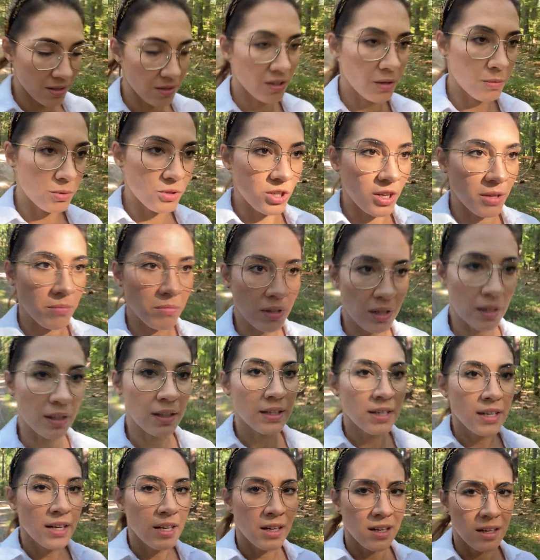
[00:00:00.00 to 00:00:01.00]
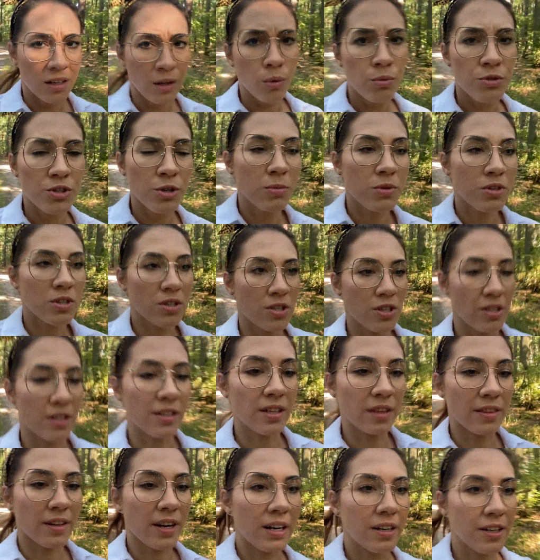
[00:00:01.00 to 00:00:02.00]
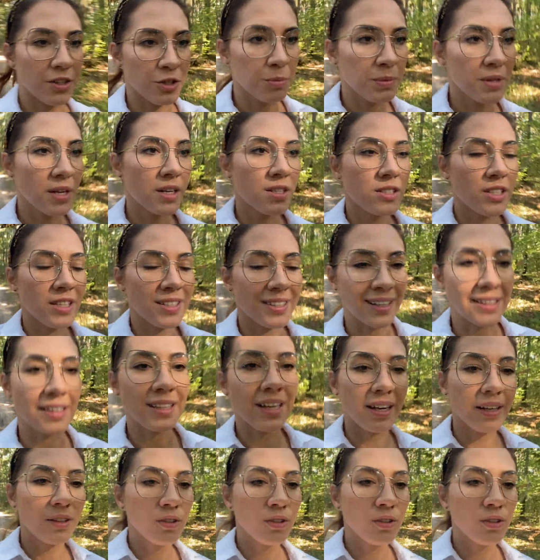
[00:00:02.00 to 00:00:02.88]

nieprzyjemne. Ludzie mi życzyli generalnie śmierci i tak dalej.